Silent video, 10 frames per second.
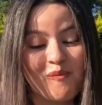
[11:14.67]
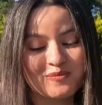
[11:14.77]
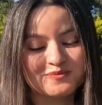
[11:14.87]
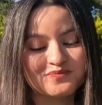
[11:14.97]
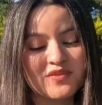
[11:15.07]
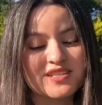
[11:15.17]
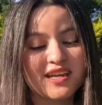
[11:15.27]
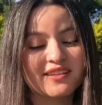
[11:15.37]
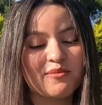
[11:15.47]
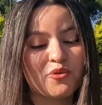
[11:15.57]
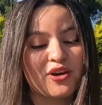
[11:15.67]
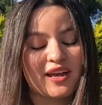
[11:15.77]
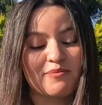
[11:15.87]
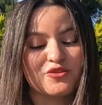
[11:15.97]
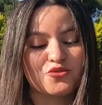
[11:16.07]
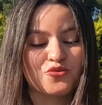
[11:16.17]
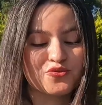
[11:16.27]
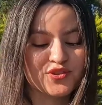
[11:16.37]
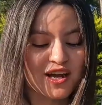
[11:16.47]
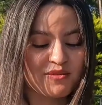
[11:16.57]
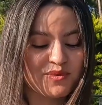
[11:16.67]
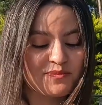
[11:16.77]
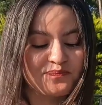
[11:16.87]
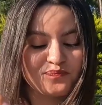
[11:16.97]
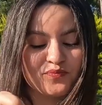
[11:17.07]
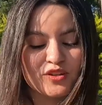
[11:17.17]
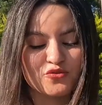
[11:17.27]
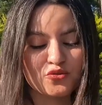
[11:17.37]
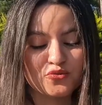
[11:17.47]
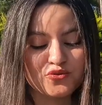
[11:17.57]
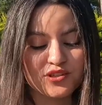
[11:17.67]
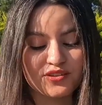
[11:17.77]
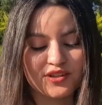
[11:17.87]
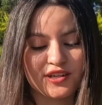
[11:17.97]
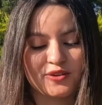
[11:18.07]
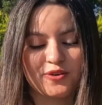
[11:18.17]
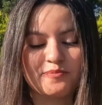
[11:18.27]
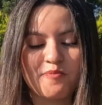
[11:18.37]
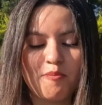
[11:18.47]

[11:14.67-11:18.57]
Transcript: hı. Zaten Şöyle. burada hemen çok Allah. güzel bir sos tadı geliyor.